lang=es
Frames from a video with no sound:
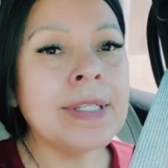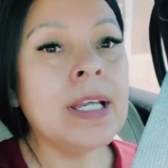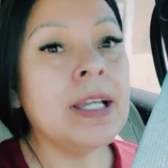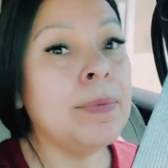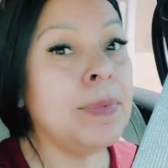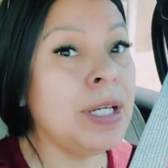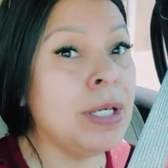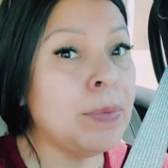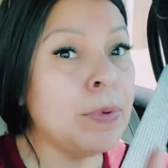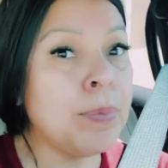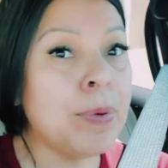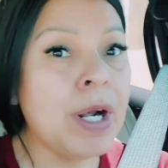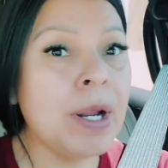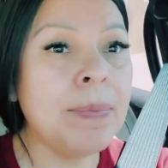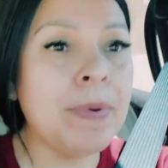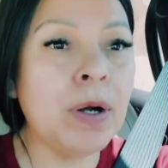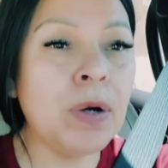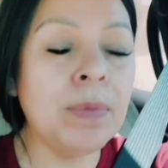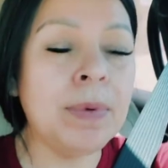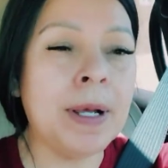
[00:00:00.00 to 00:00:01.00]
vinimos con
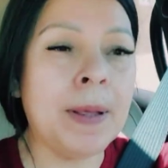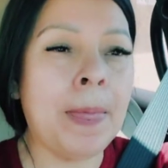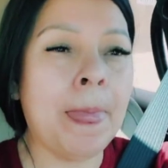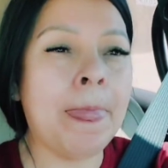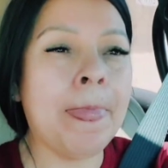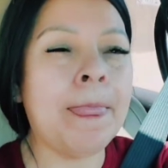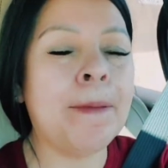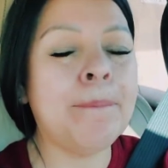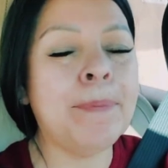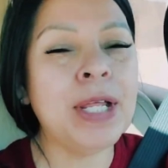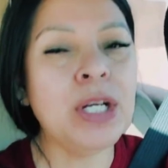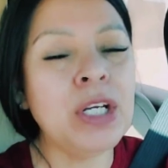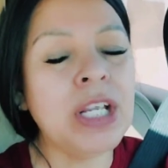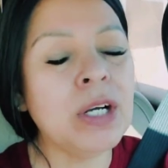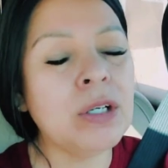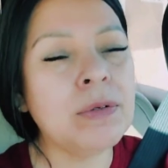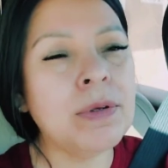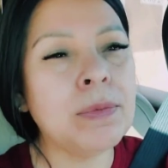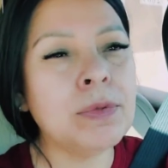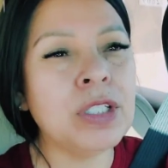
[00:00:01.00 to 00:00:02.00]
la paloma, pero
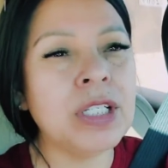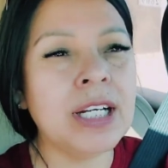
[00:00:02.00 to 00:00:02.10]
ya nos vamos